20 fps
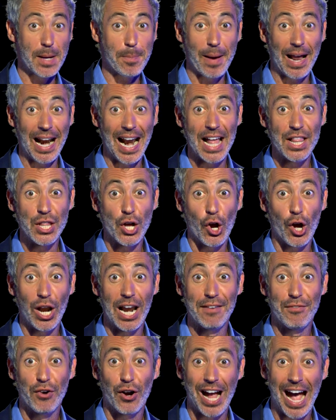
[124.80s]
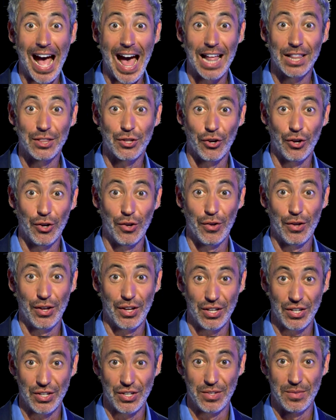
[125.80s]
parlando con l'avvocato. Ah.
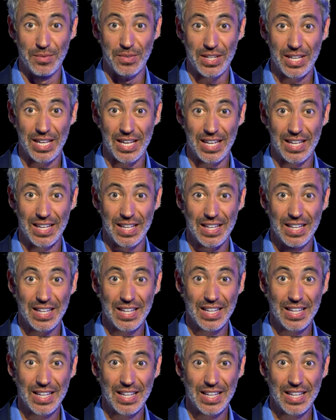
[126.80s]
Forse